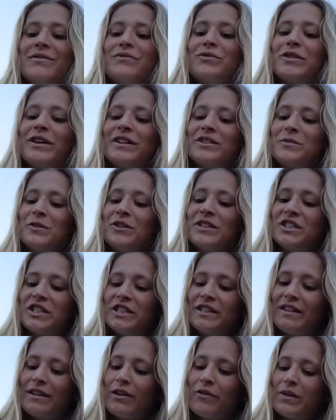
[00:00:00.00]
Faudrait que je m'en
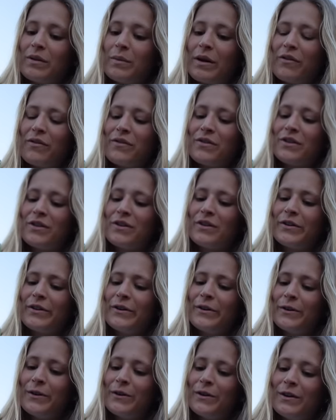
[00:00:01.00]
achète. Enfin bref,
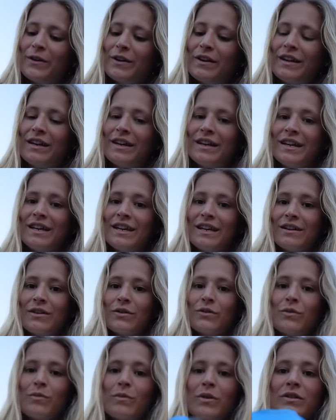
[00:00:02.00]
euh,
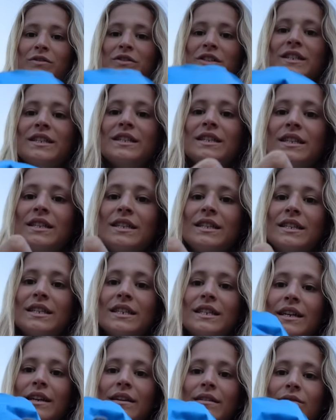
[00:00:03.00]
on branche ici,
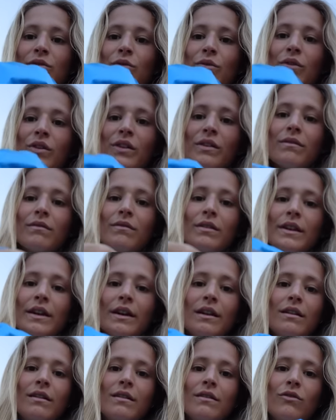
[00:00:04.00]
ici. Donc il y
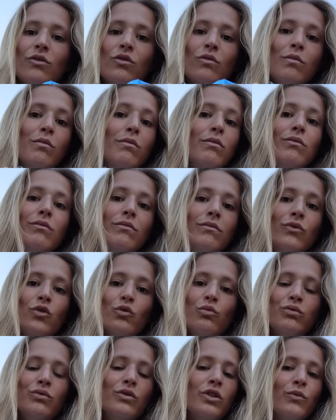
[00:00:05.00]
a
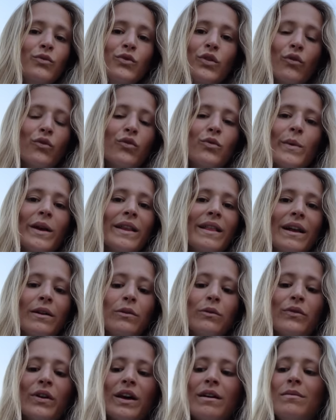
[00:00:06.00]
le, bout comme dans tout matelas
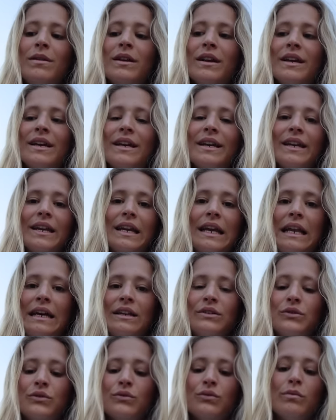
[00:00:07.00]
gonflable. Et
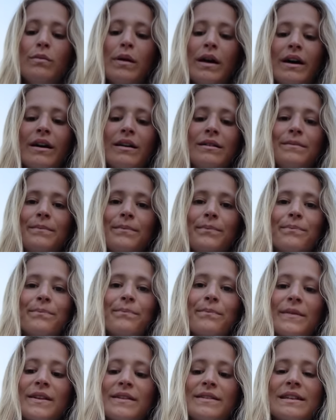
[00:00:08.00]
là du coup, bah,
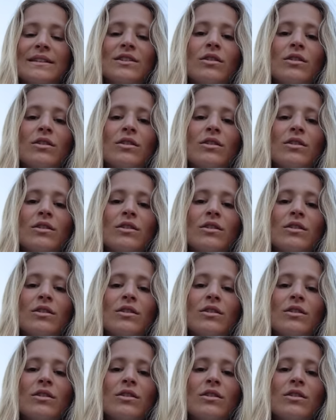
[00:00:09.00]
ça